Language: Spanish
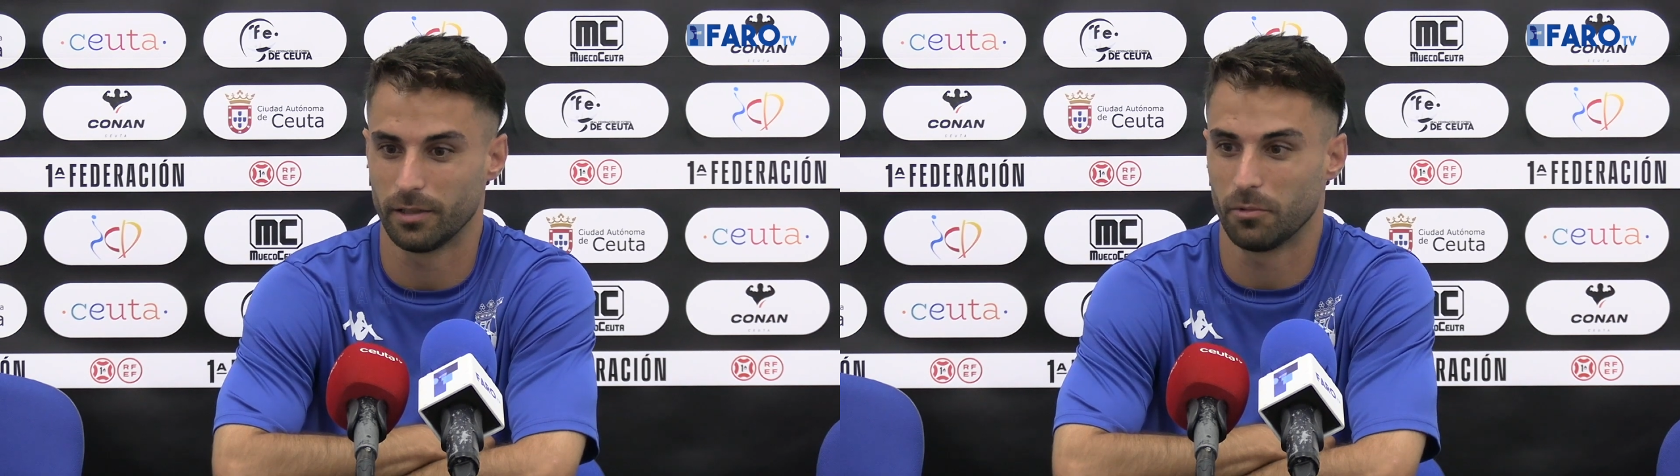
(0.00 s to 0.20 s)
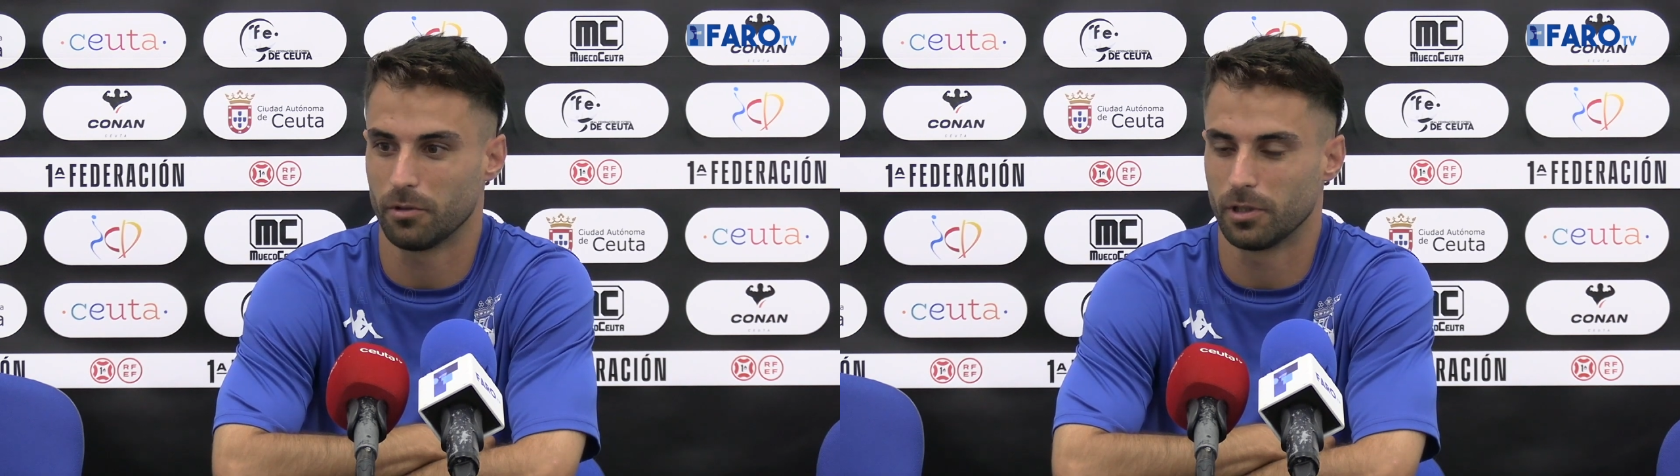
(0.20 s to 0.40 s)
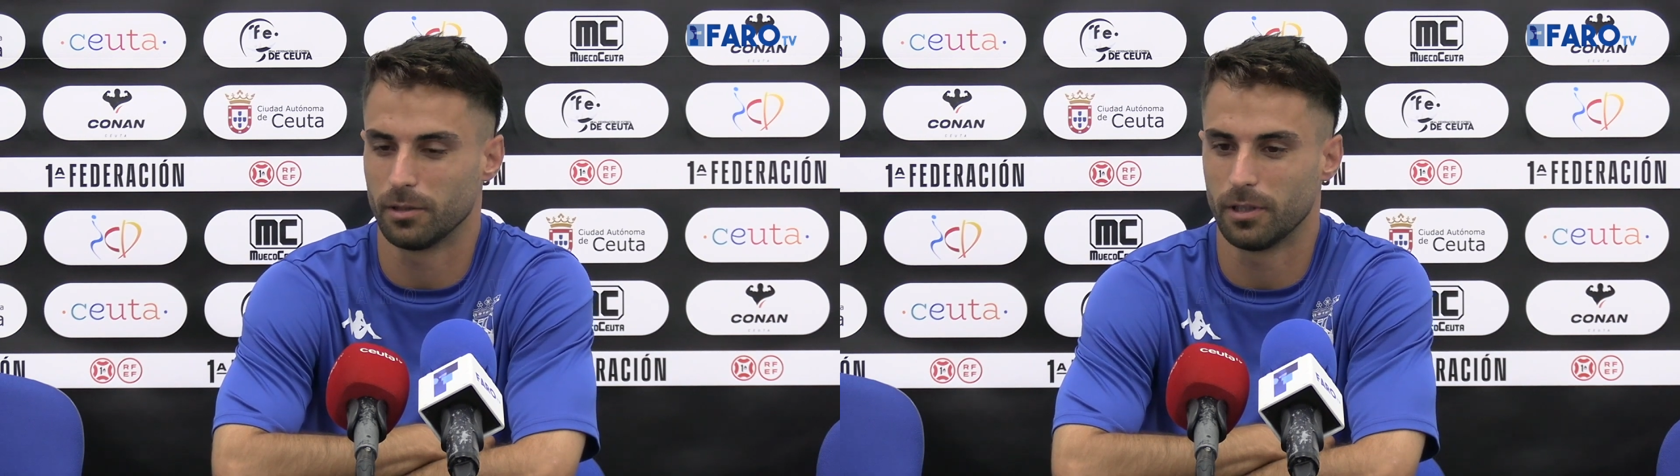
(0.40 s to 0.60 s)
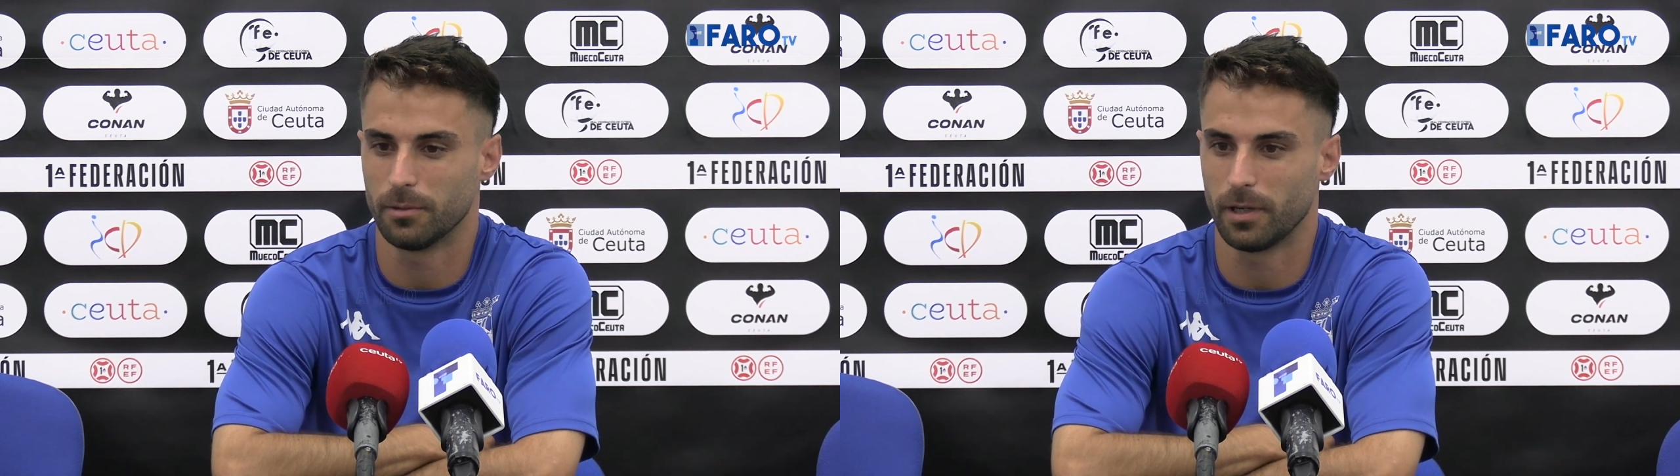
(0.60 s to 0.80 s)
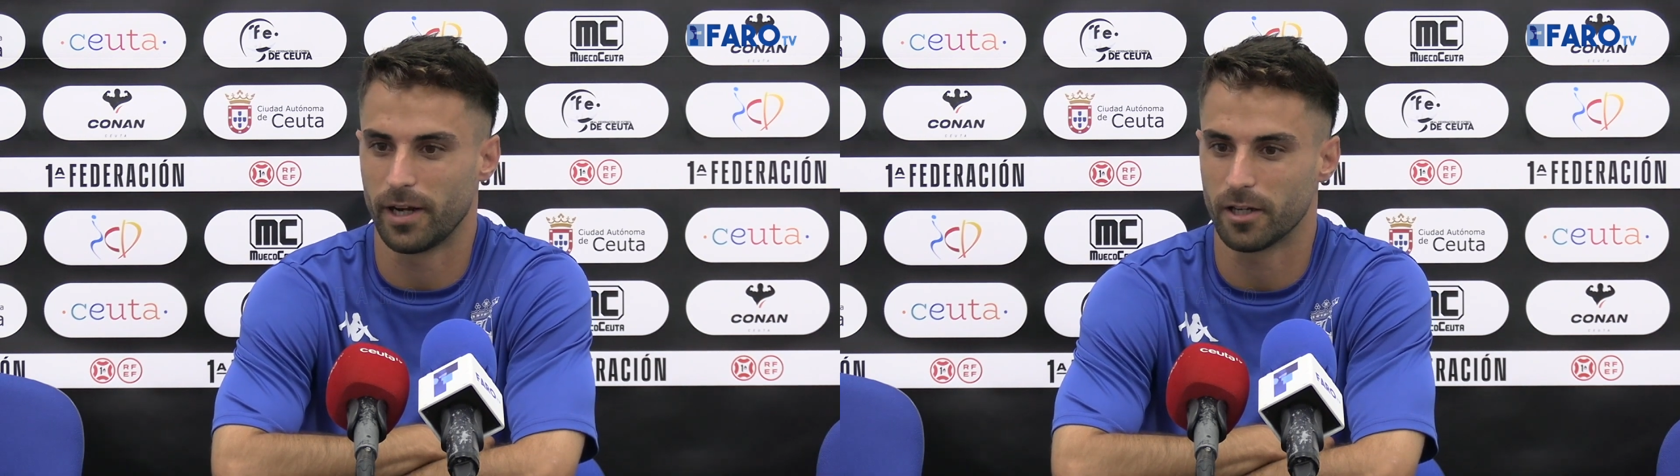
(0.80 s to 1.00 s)
bueno, el, el,
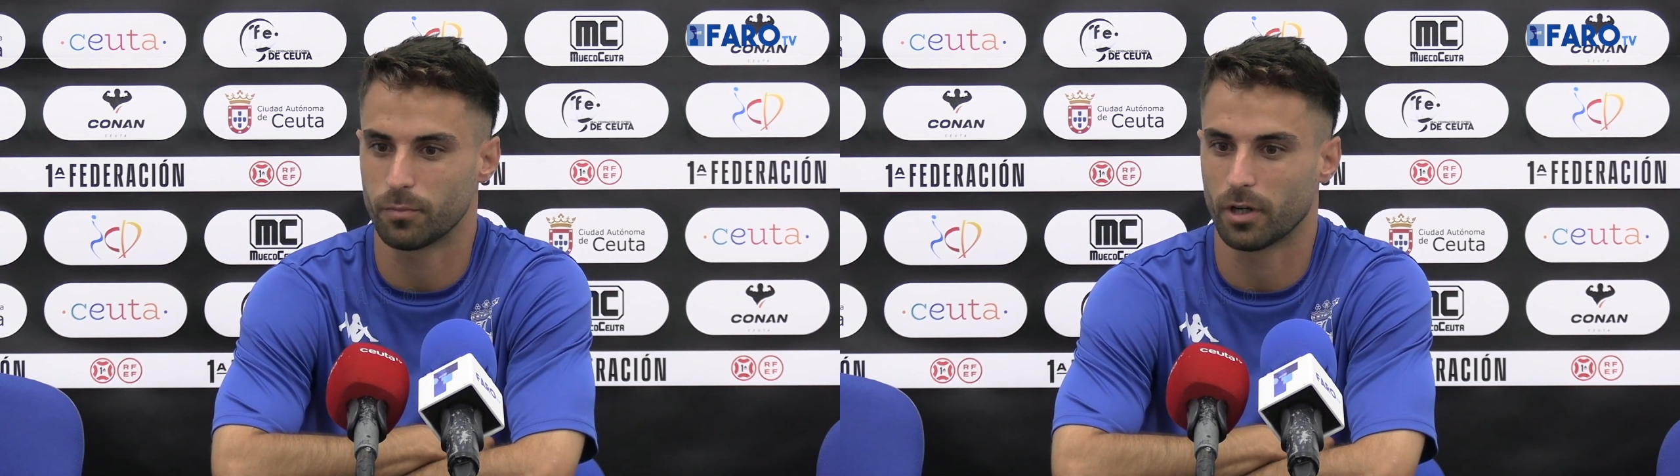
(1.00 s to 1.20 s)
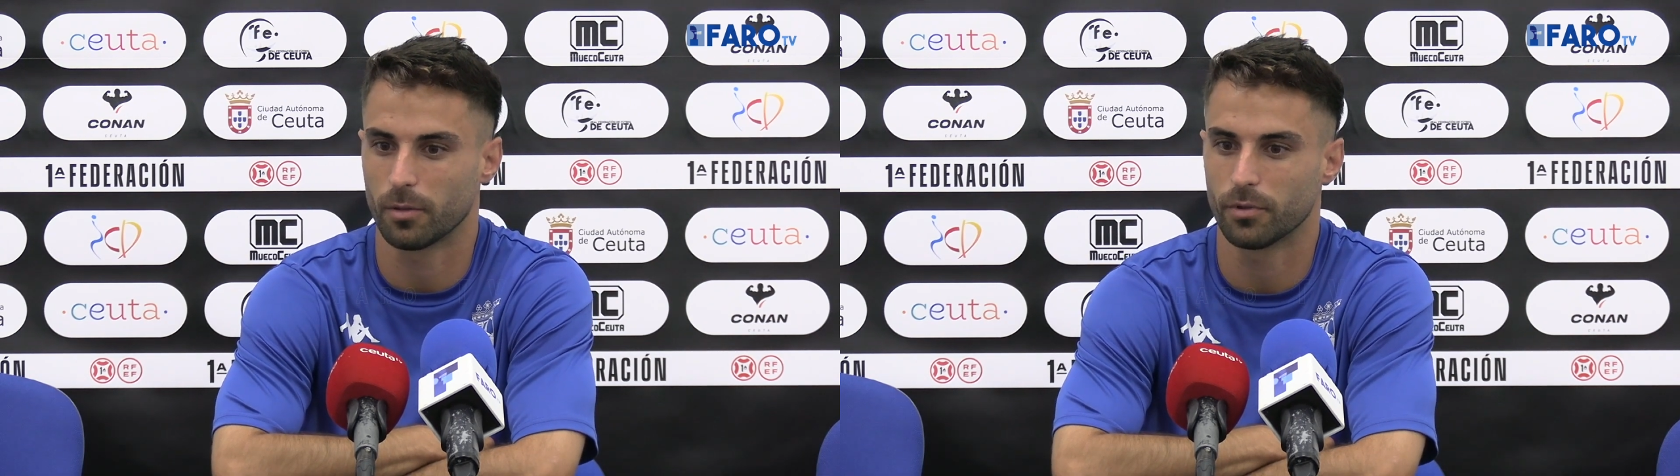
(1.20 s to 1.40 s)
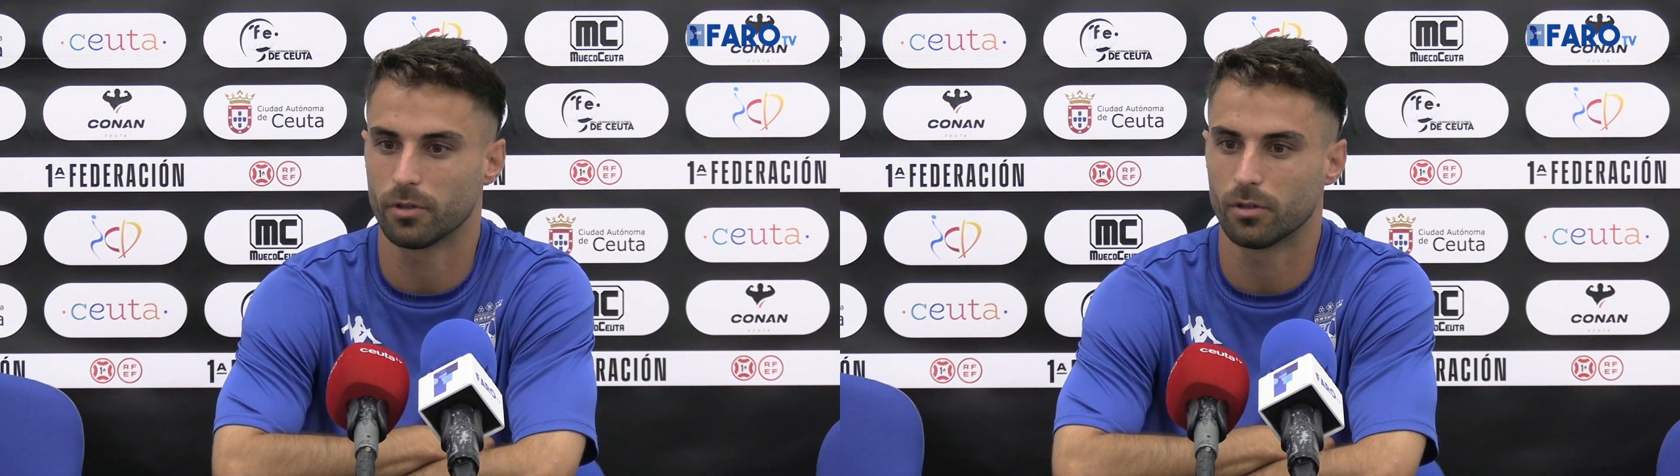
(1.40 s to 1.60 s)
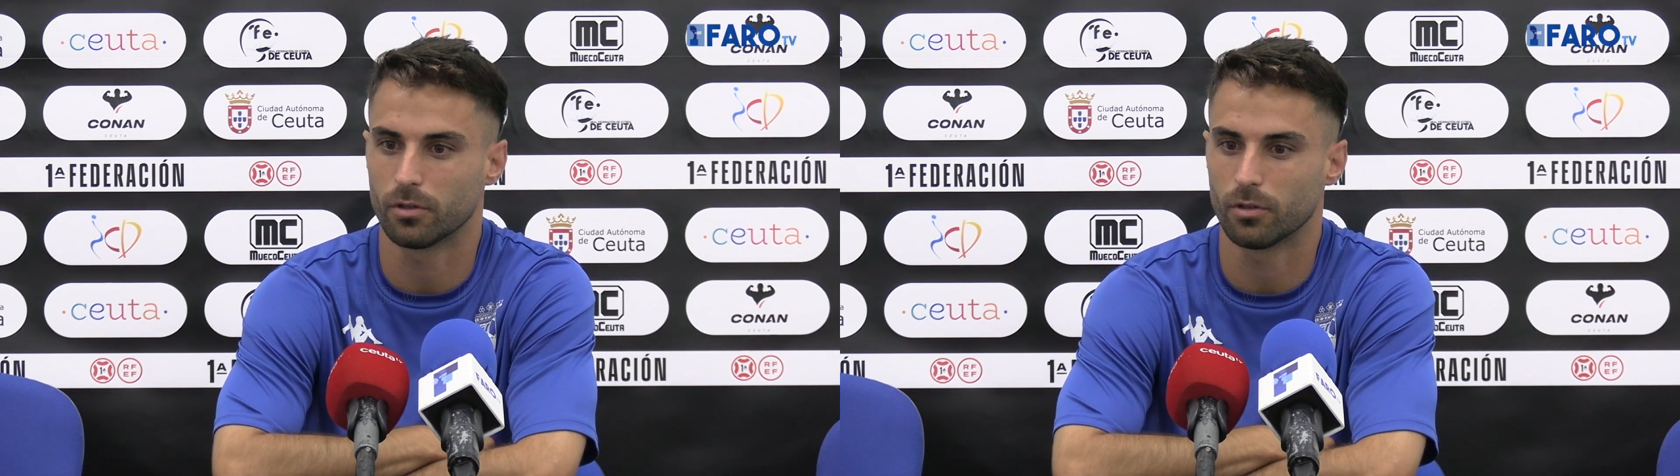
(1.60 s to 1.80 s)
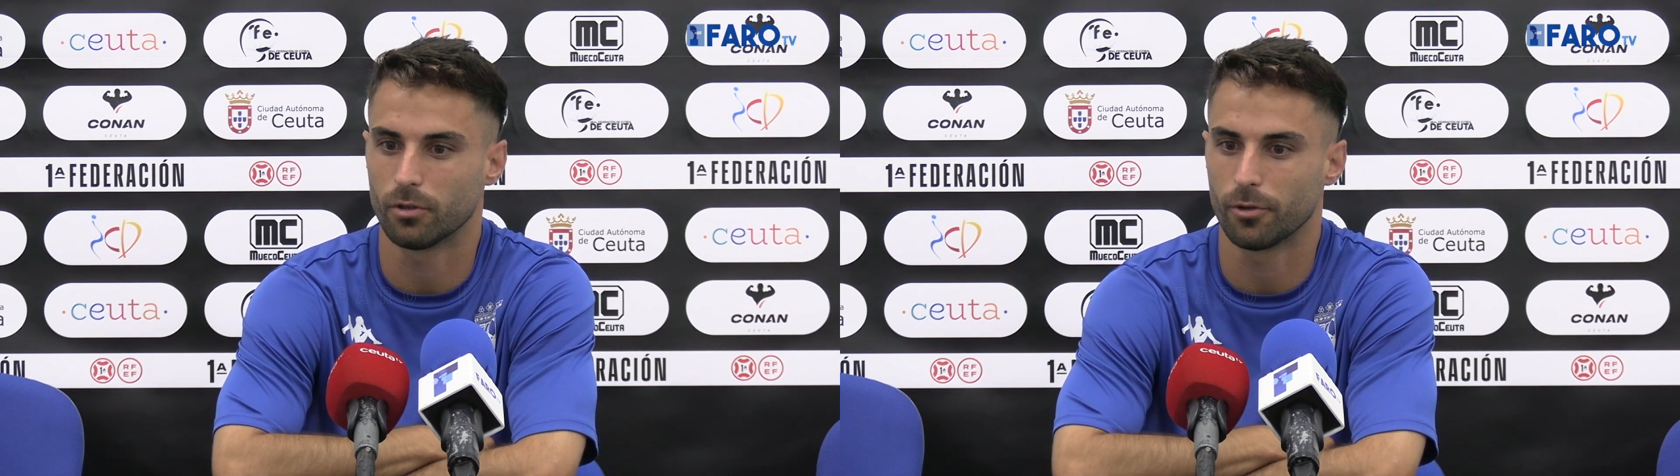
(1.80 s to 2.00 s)
Baleares por ejemplo no,
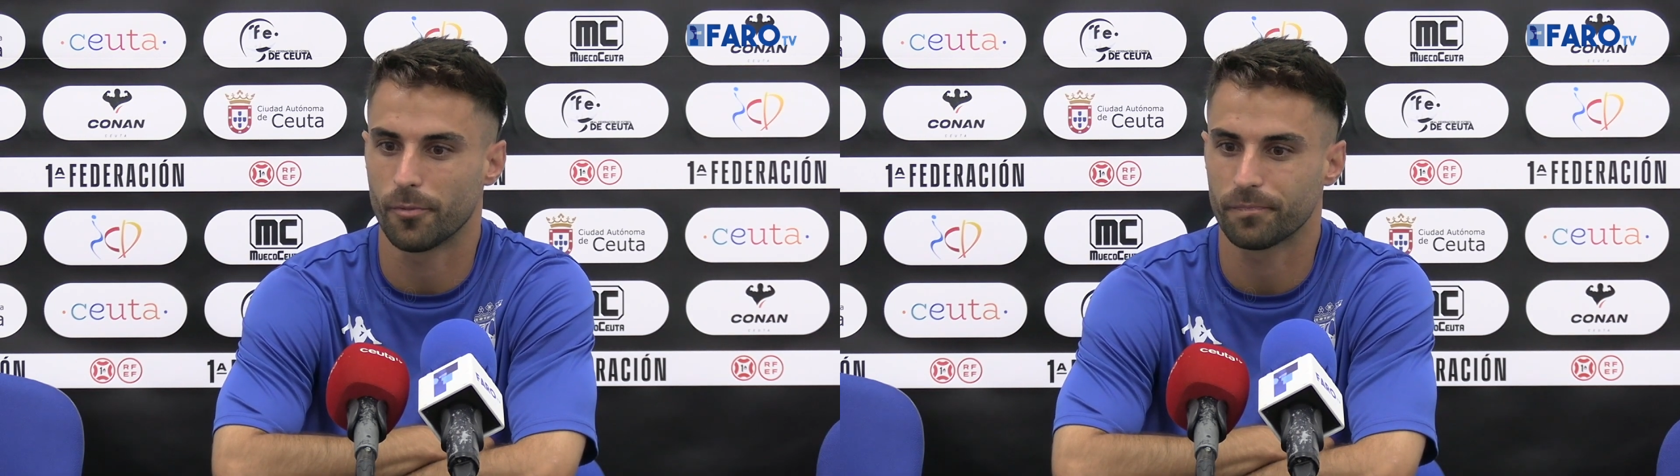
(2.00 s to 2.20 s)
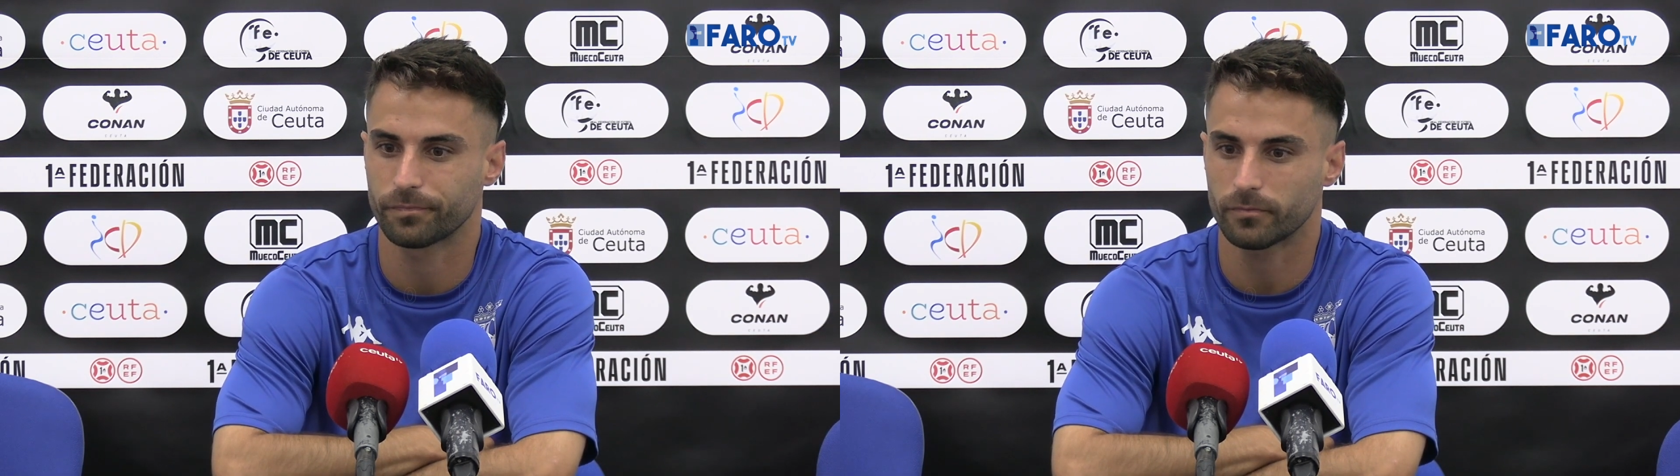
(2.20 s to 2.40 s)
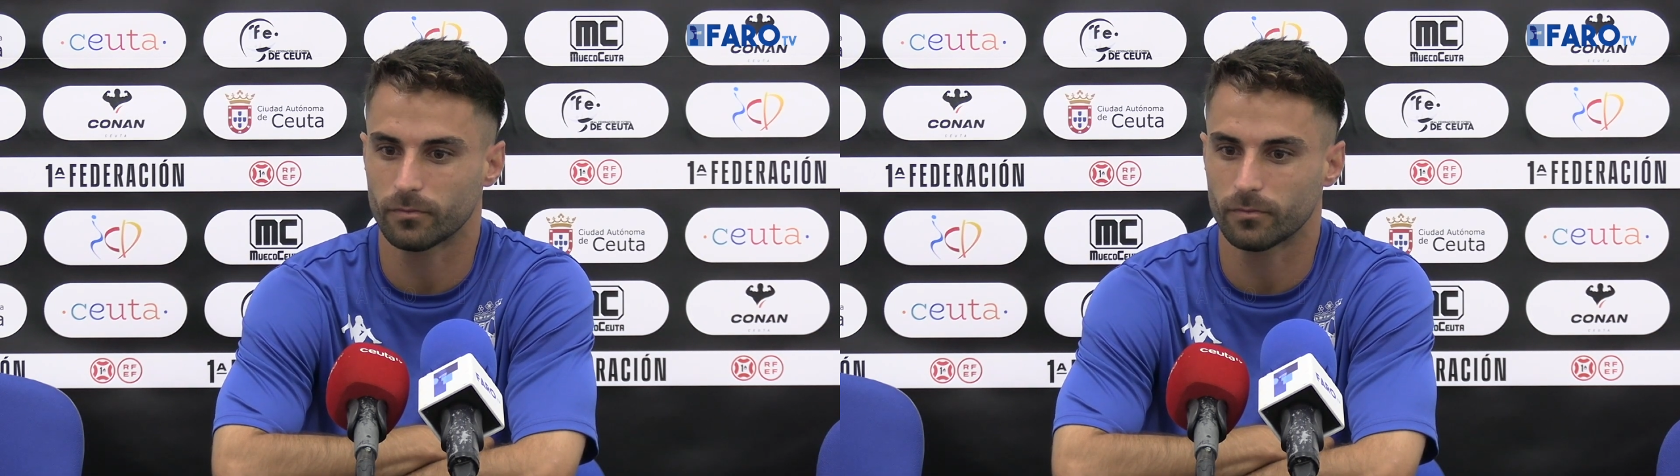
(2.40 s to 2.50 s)
no,